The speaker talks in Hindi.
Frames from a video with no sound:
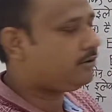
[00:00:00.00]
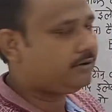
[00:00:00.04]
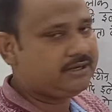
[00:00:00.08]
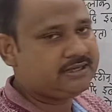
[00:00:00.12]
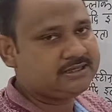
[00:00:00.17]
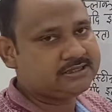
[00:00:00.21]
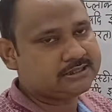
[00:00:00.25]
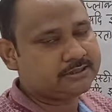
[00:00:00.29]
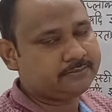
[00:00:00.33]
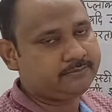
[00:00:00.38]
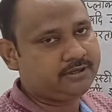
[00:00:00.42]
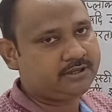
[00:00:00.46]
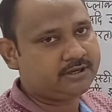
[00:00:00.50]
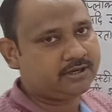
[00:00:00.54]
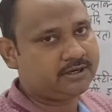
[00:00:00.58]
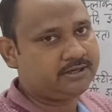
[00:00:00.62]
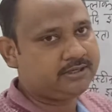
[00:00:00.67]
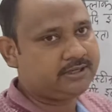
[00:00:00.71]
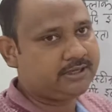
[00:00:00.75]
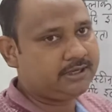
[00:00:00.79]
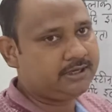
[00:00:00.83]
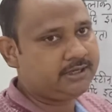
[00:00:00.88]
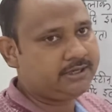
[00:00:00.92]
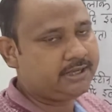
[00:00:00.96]
ब्रॉगली
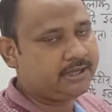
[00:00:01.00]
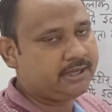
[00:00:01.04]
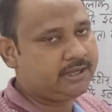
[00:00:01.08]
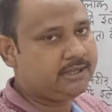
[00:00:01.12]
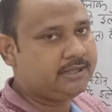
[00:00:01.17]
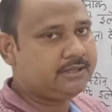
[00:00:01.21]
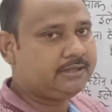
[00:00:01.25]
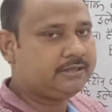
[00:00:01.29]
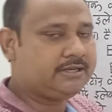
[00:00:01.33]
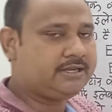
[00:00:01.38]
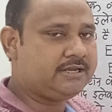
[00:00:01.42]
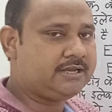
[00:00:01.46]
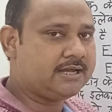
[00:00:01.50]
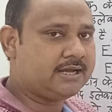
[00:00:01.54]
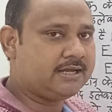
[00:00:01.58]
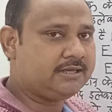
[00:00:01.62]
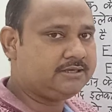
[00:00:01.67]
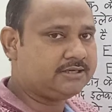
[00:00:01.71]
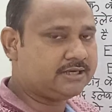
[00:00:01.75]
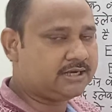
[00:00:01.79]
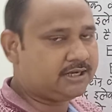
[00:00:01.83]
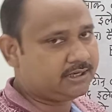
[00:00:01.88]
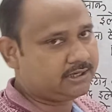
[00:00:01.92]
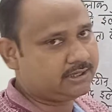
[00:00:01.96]
समीकरण के लिए
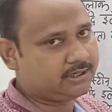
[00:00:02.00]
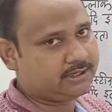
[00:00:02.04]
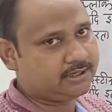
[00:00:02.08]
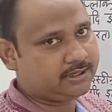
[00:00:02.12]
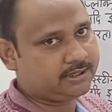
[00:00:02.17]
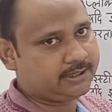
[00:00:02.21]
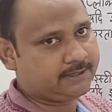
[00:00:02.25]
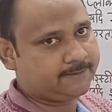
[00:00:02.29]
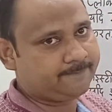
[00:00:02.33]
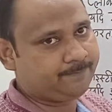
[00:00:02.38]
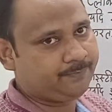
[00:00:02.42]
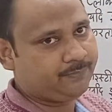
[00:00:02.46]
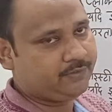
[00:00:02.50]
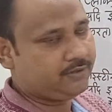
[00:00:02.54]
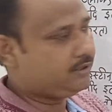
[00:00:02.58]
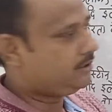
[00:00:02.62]
किया जा रहा है